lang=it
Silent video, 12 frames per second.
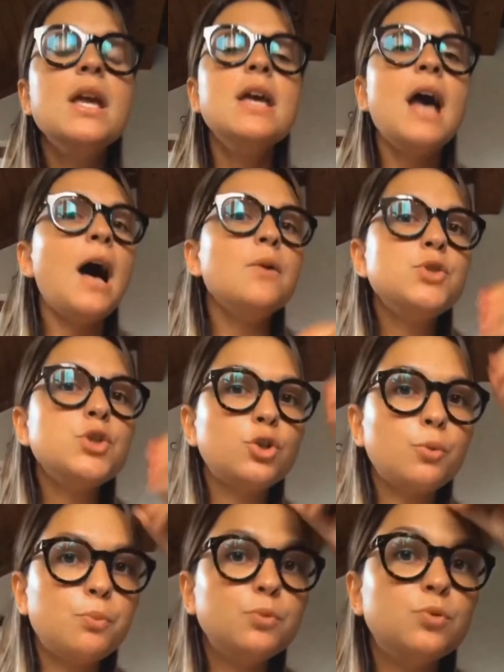A un
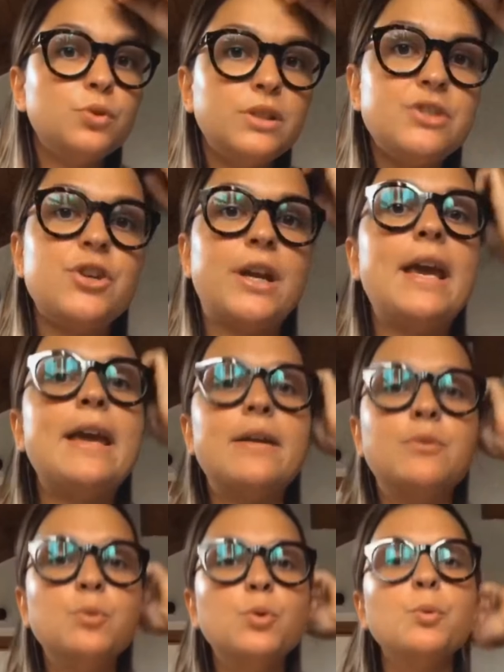certo punto dice
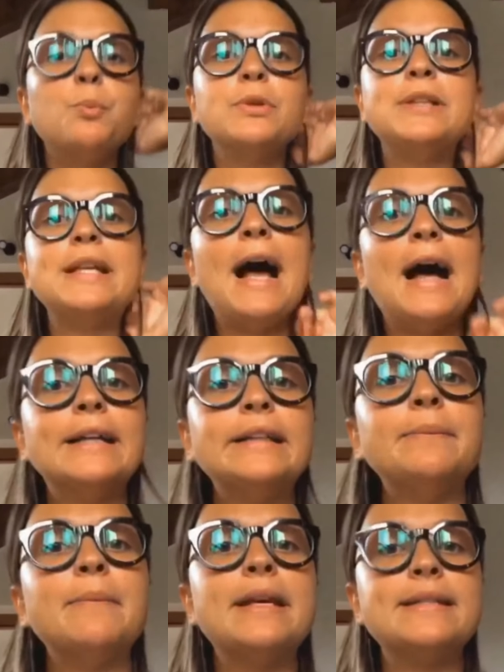che un gruppo di
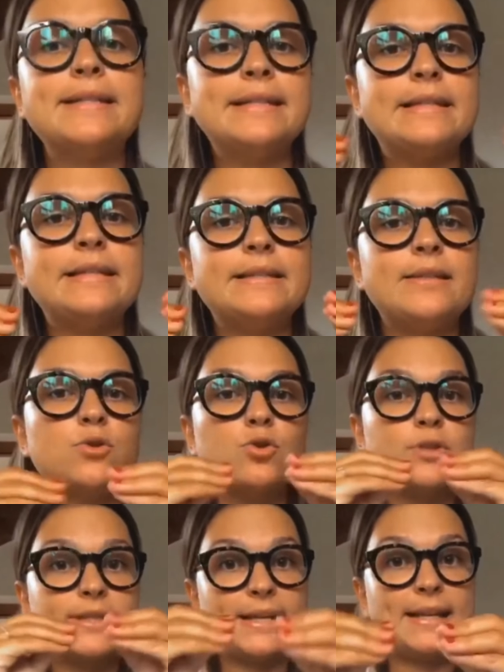anime si, si sono
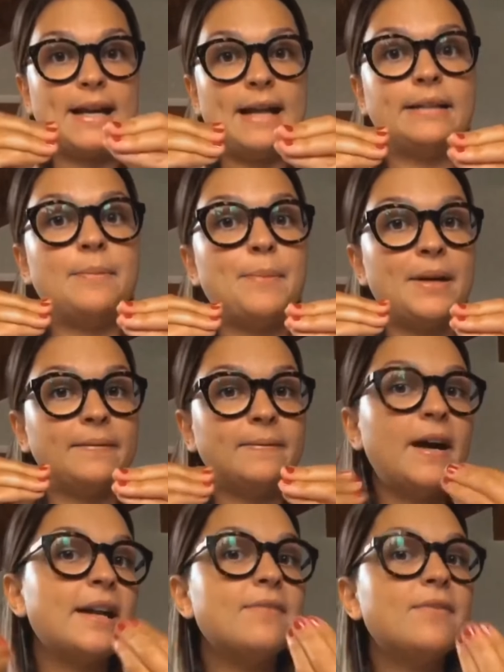spaccate per
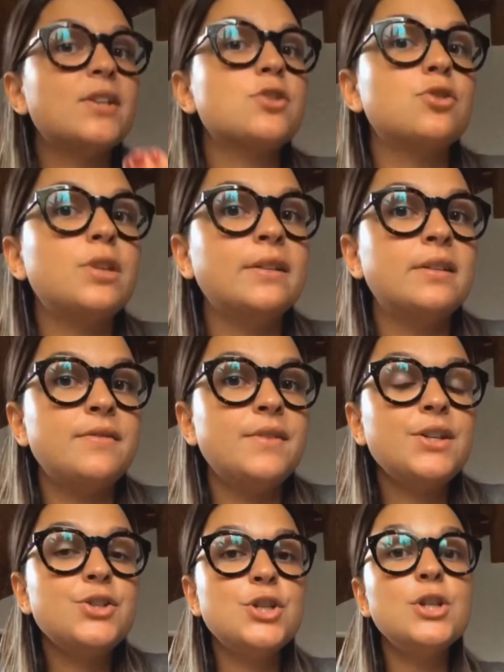andare verso Dante e
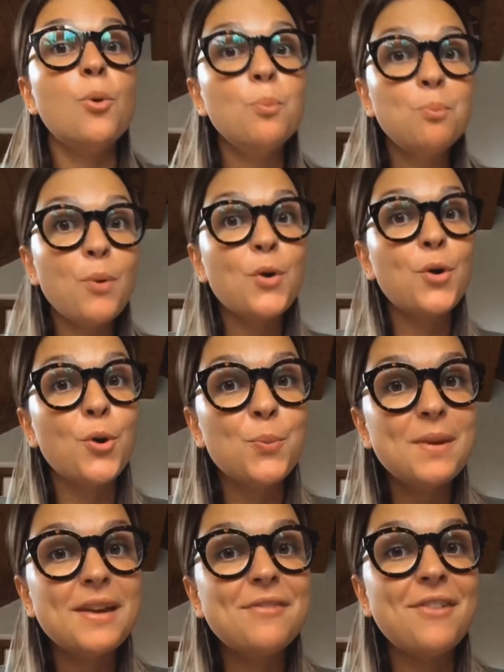Virgilio, un po'
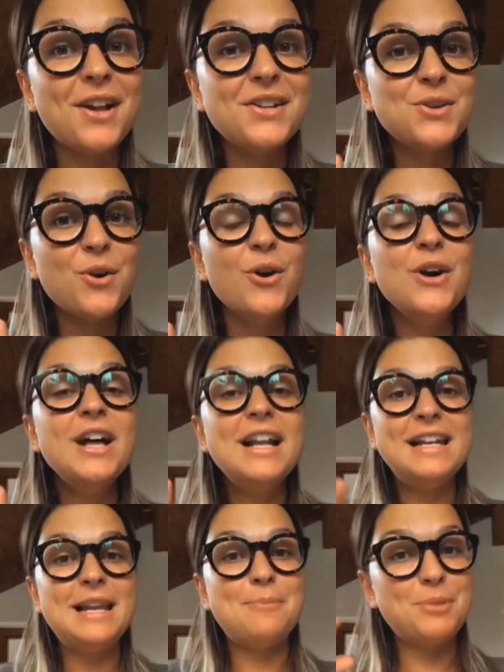come fanno
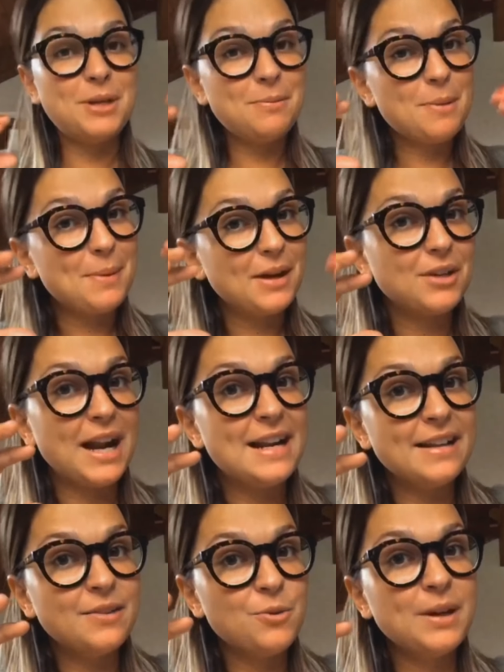le prime
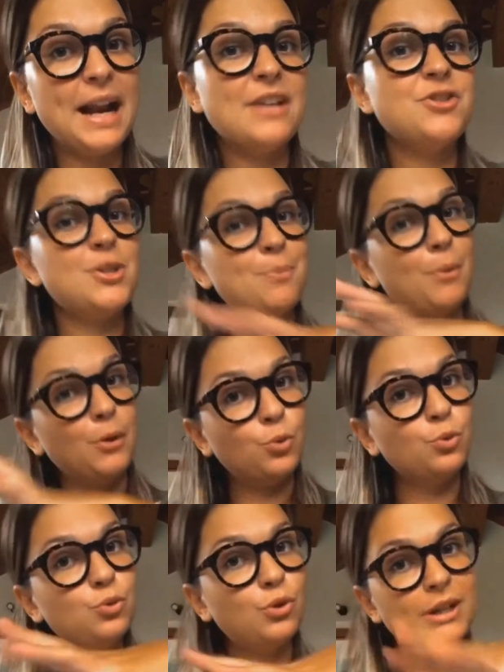pecorelle di un gregge, poi
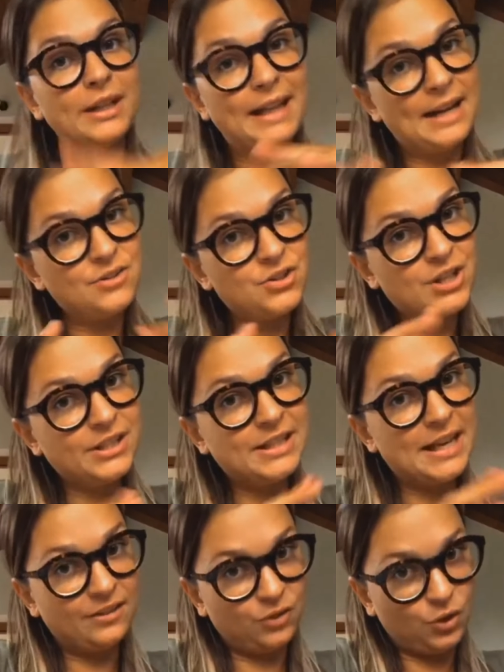tutto il gregge
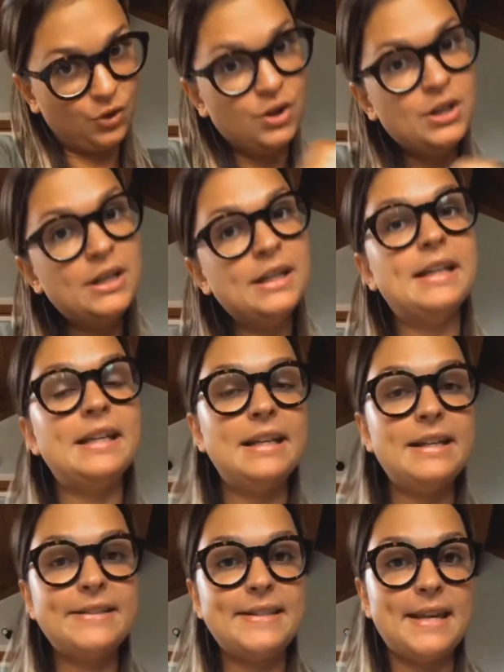dietro eh,
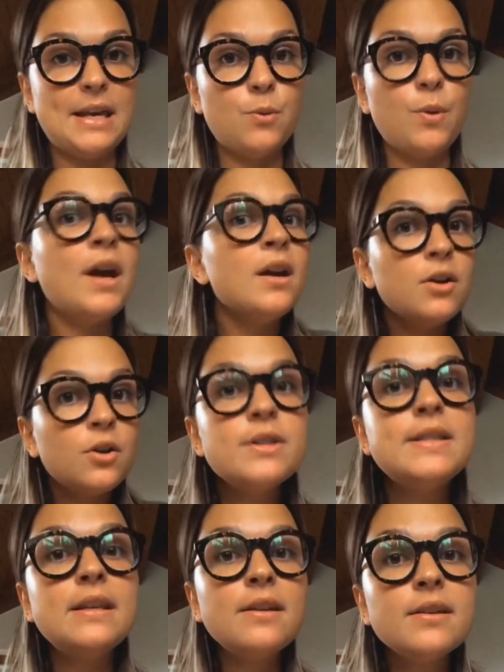le segue.
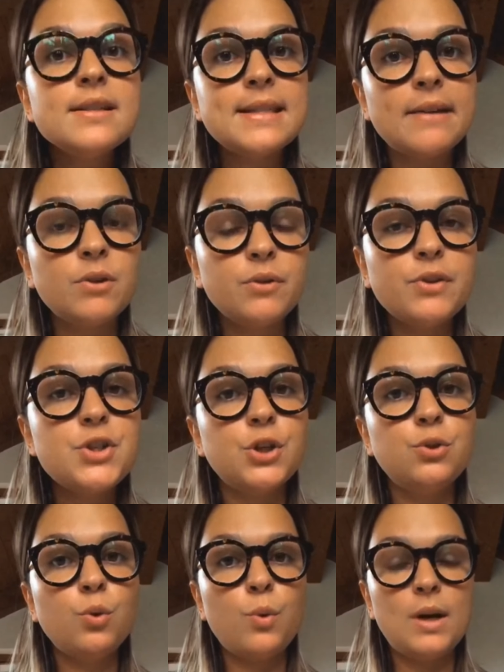Così stavano
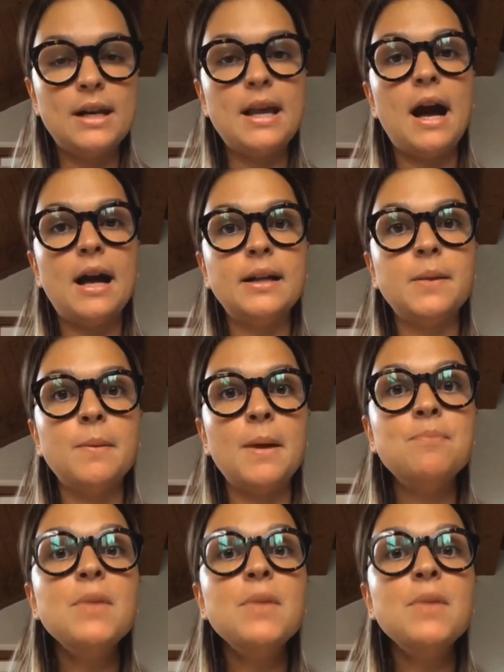facendo quelle anime.